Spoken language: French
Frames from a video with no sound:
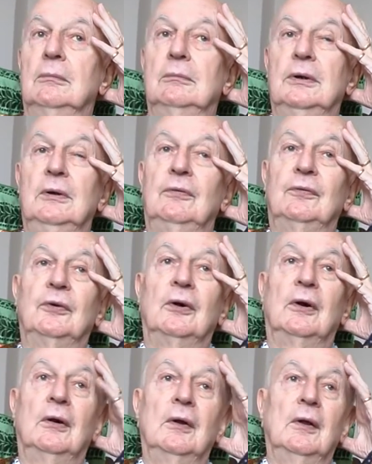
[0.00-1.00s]

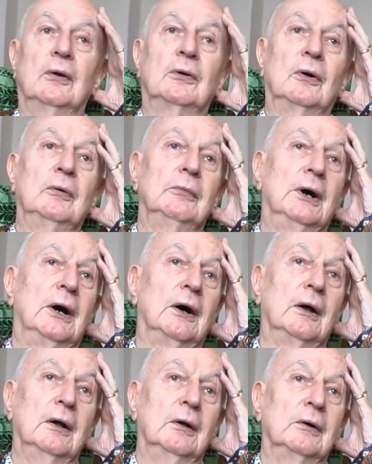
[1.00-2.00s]
Belfort,
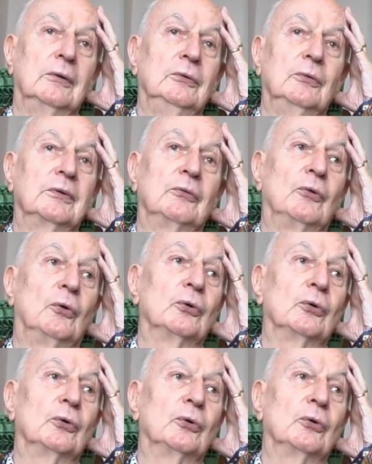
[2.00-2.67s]
Colmar, nous avons